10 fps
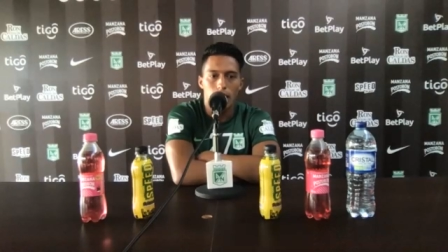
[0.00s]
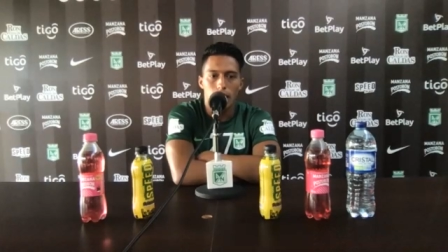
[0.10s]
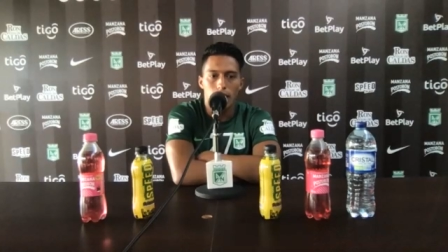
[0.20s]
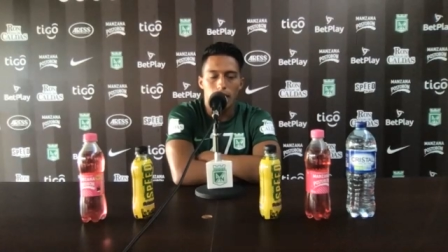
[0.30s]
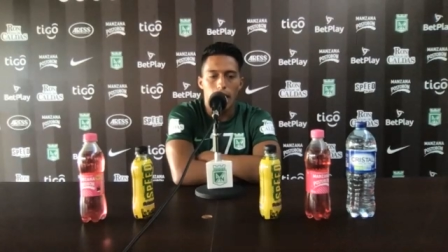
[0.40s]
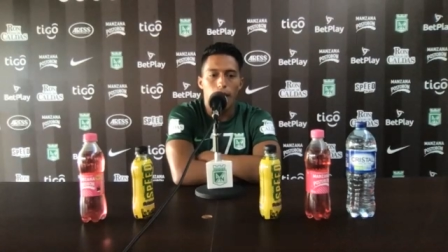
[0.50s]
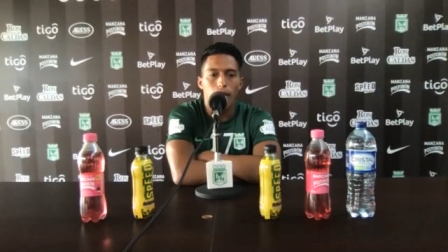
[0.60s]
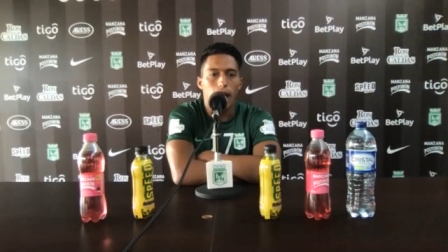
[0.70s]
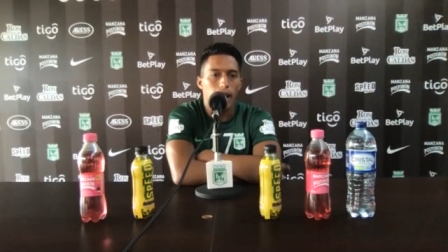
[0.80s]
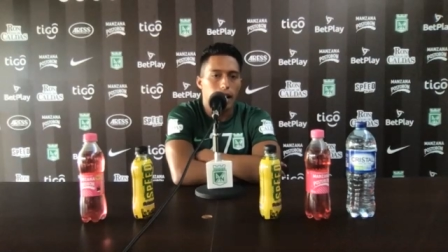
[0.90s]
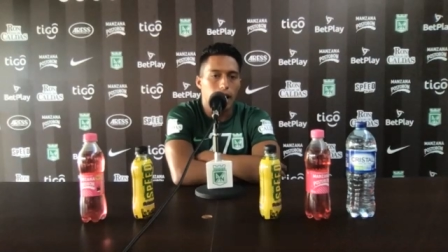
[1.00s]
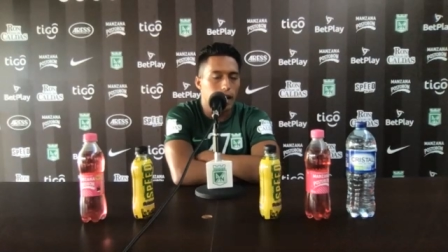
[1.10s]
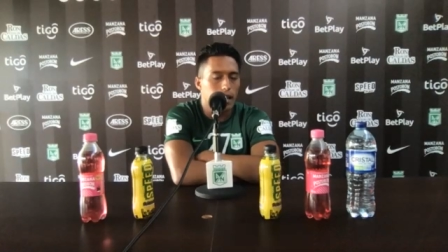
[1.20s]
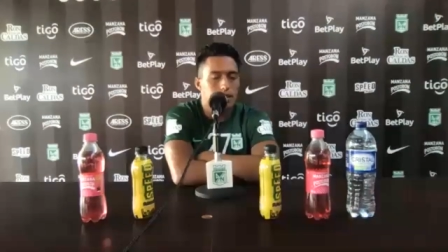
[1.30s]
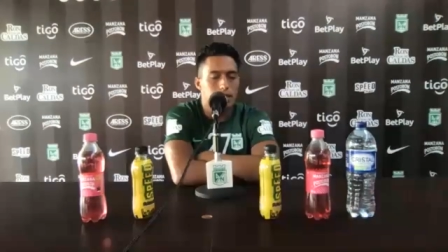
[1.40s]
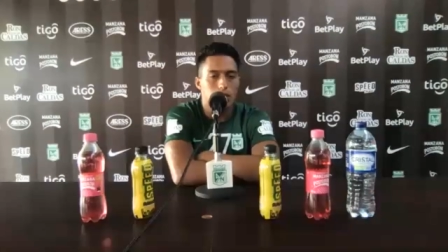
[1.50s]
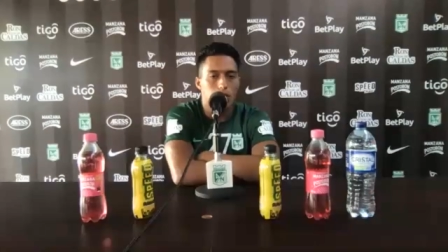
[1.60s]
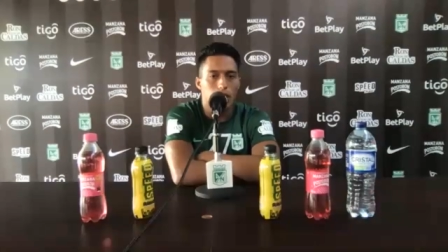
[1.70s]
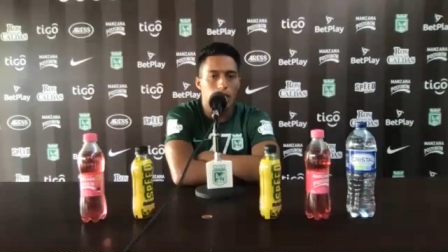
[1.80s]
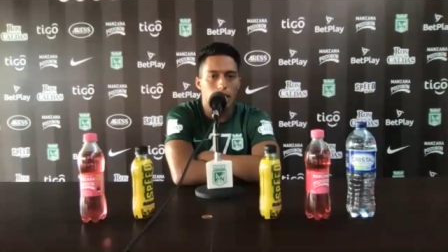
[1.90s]
de hablar acá, sino
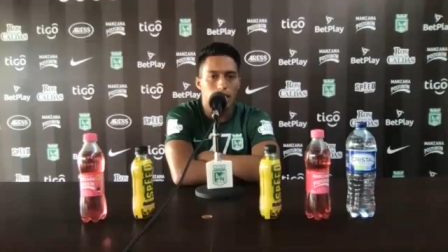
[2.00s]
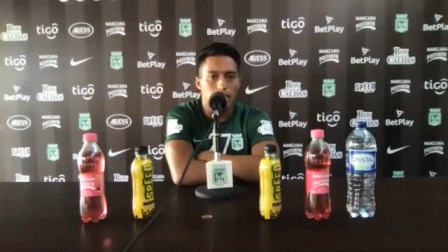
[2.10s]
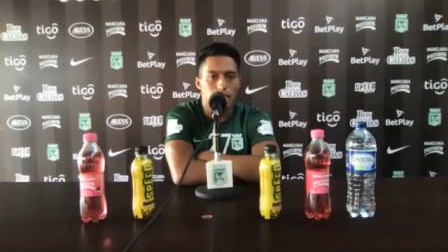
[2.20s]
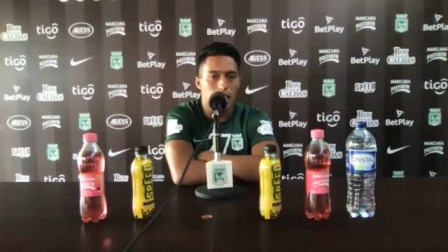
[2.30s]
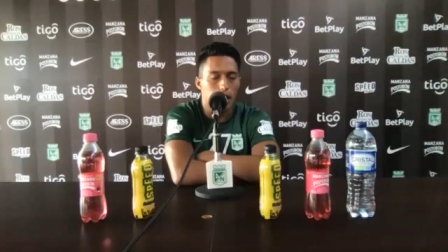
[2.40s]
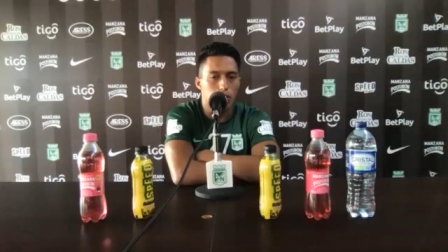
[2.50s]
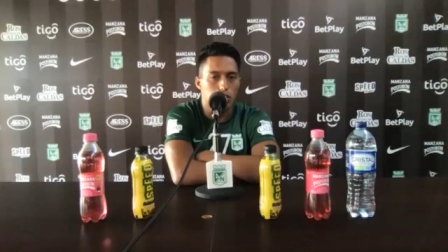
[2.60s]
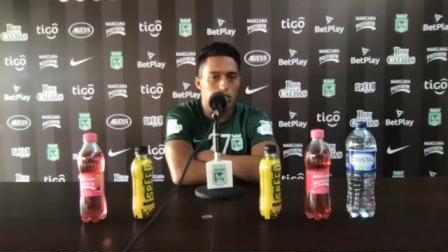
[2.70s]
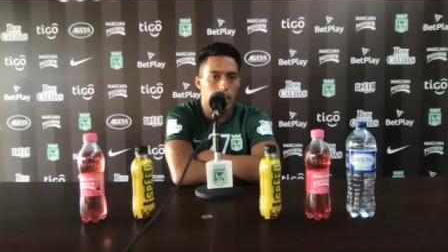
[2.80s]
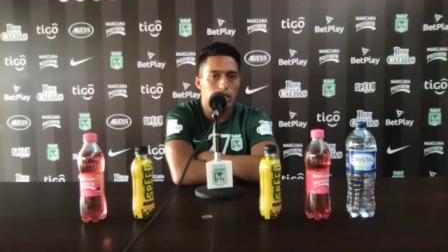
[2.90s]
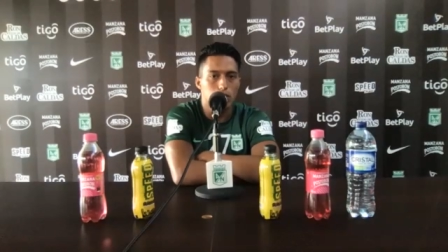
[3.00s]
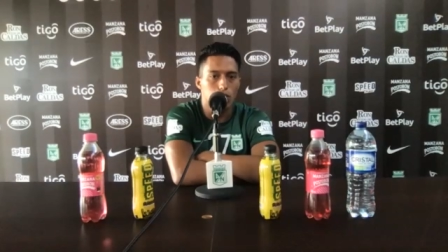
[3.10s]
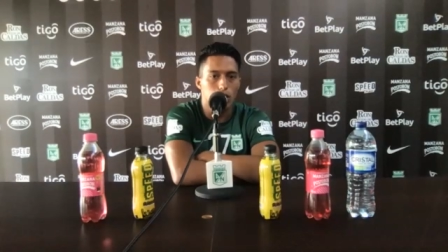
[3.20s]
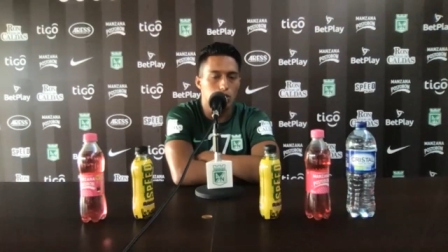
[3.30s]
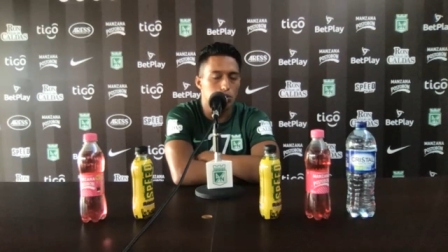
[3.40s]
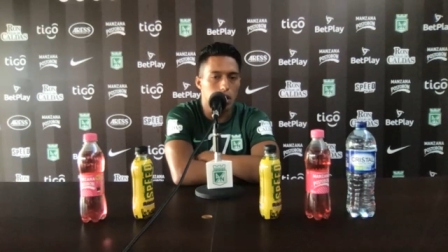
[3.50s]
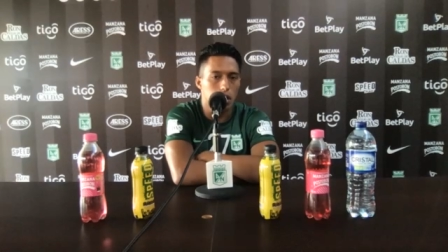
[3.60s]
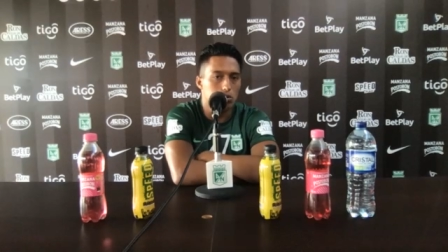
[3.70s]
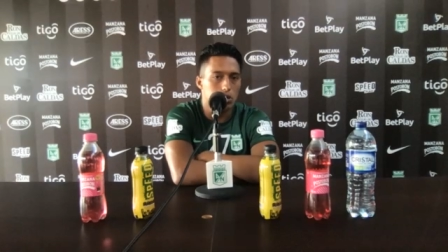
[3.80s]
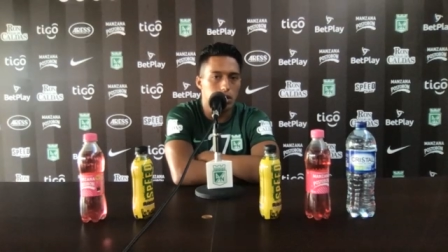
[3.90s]
de, de demostrar es con
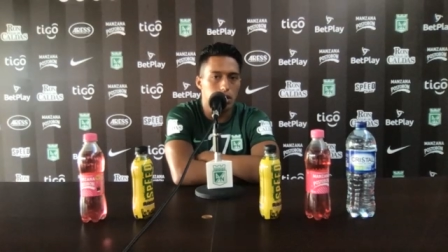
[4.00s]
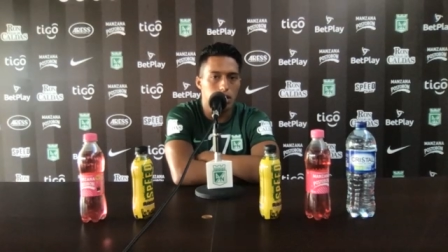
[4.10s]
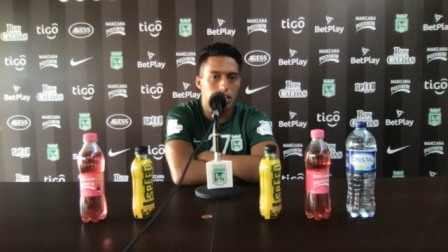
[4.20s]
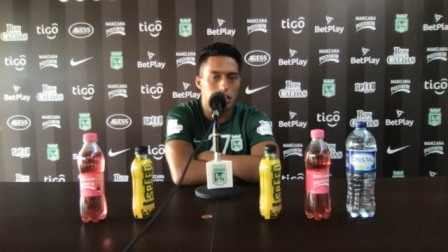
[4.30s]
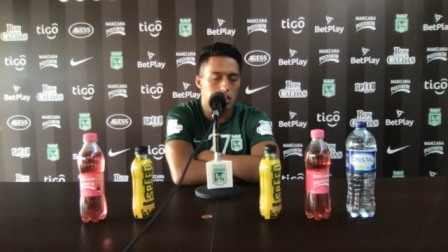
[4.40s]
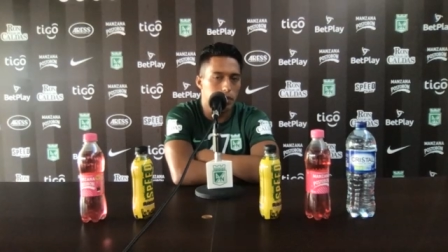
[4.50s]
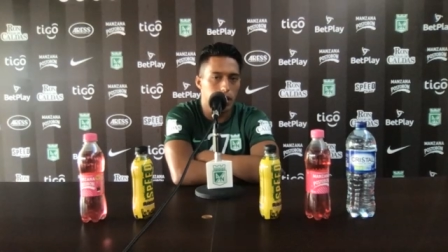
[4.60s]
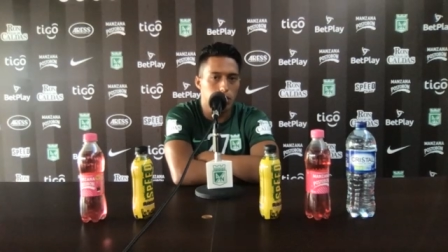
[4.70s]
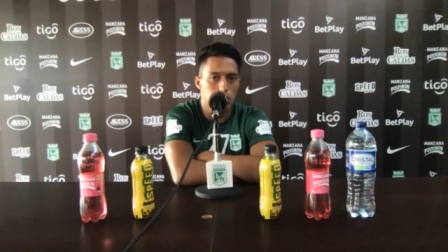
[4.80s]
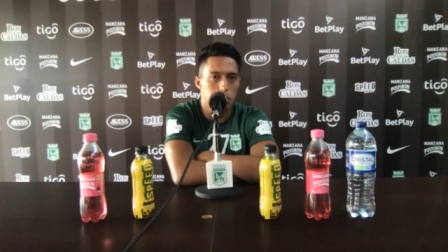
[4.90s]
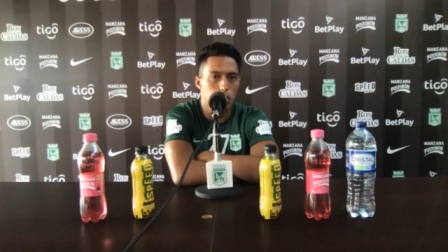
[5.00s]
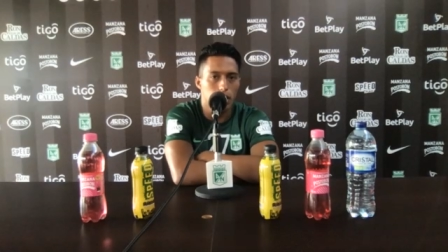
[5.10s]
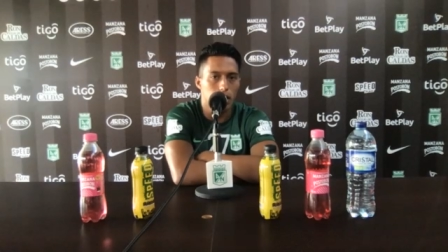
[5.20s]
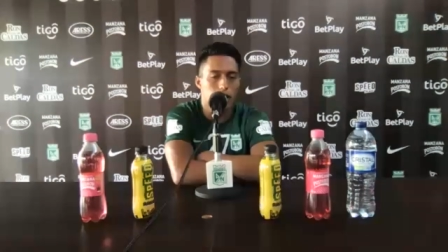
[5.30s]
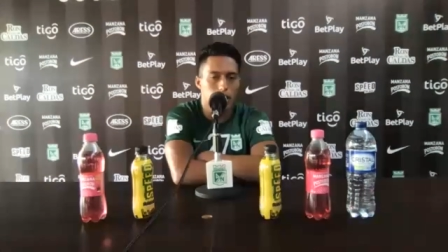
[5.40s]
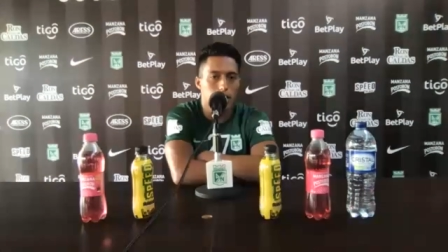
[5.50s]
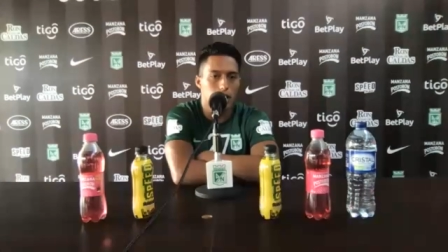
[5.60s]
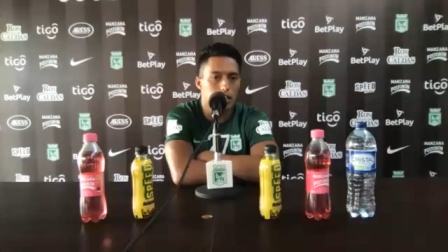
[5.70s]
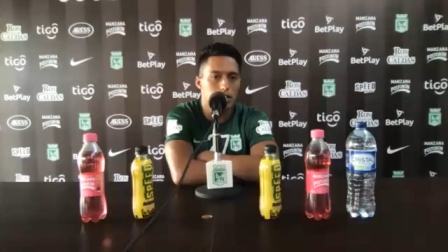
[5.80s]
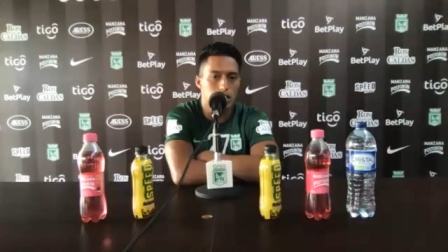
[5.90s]
resultados y, y esperemos poder revertir
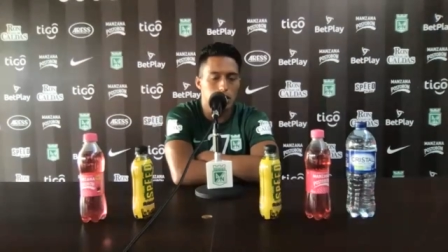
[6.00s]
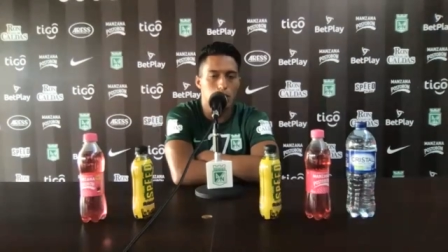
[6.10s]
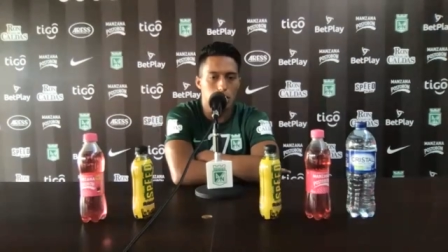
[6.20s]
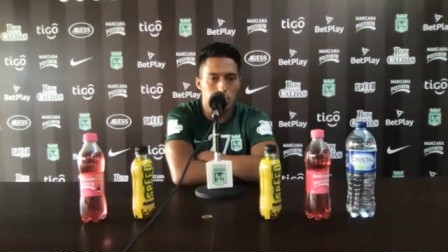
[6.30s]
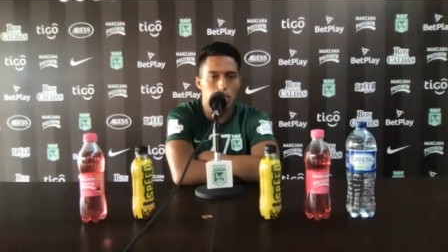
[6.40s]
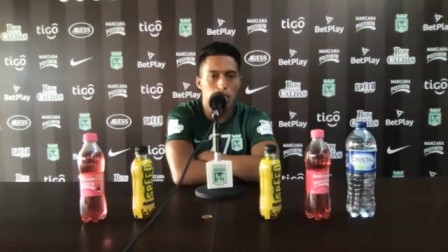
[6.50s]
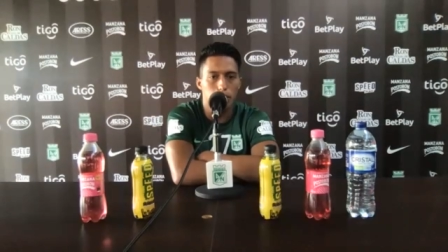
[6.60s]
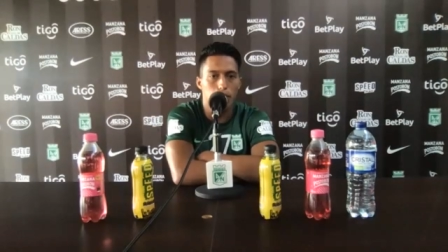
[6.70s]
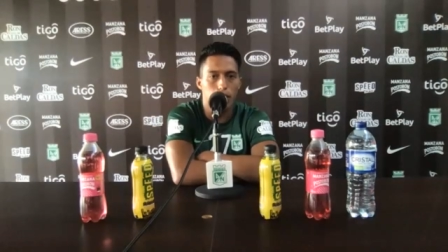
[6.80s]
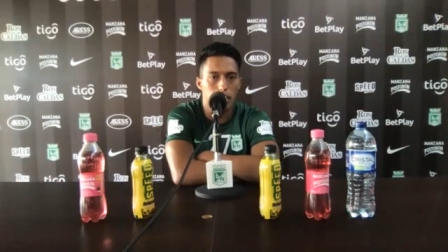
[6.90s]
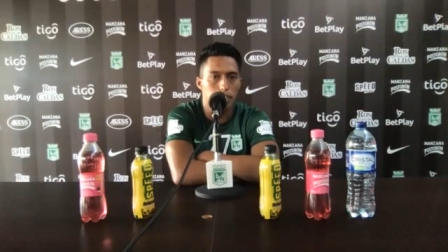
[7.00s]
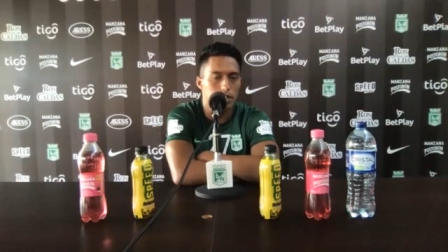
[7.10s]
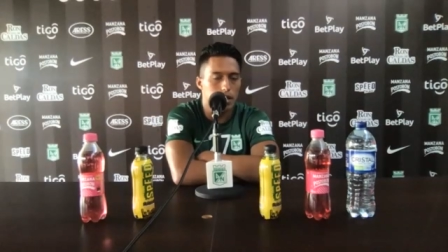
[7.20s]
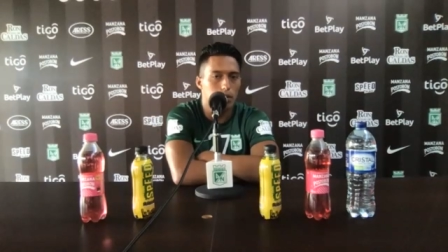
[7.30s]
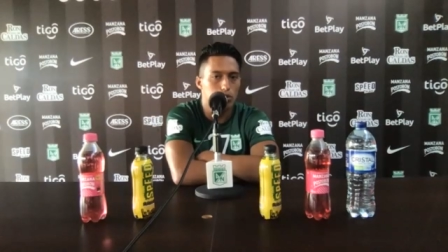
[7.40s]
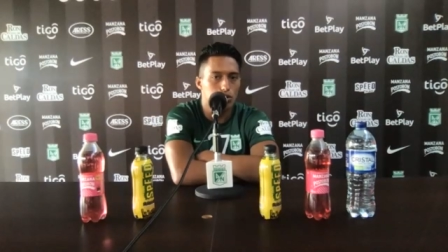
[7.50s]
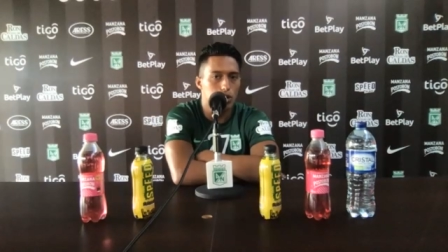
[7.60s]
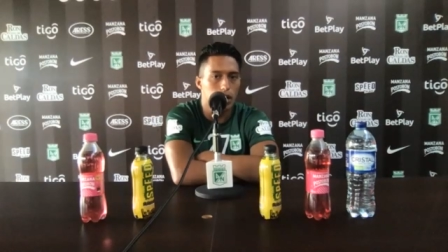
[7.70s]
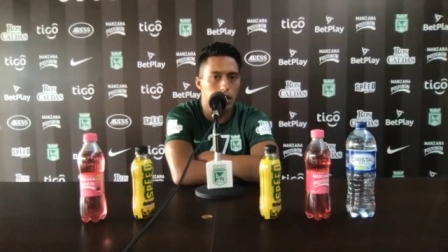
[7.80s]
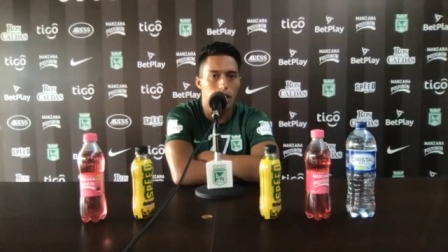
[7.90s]
esta situación y poder empezar a mostrar